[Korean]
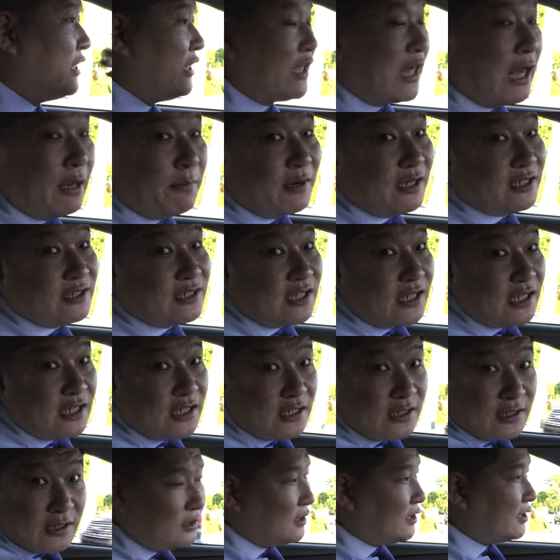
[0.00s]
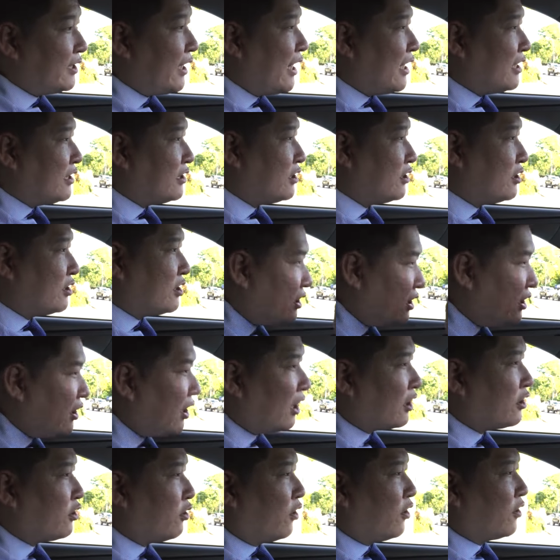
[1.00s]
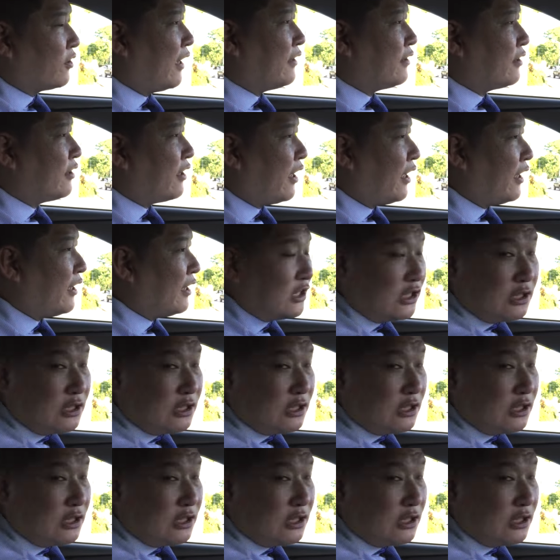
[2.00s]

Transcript: 개발사 세일즈 디렉터한테